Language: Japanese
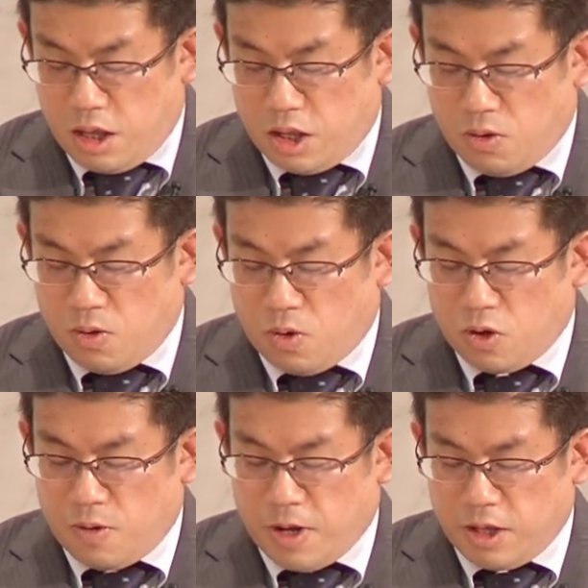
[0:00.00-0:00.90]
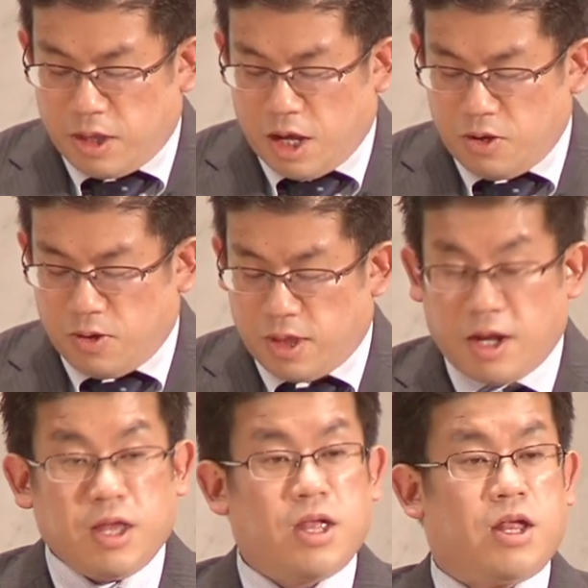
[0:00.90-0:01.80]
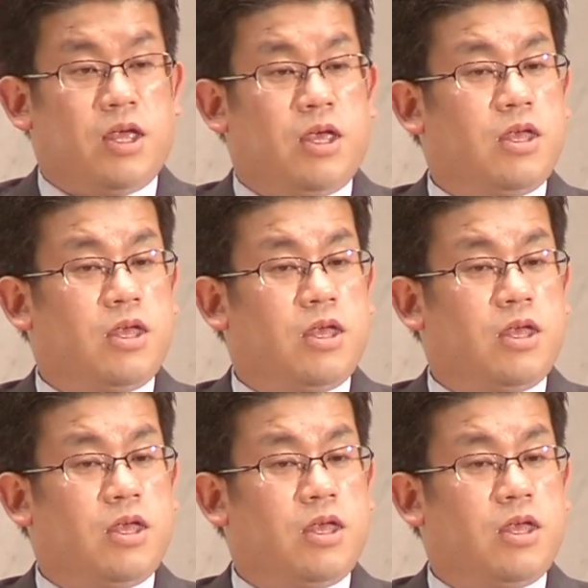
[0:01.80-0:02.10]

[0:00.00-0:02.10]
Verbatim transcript: 人の言葉に左右されたり、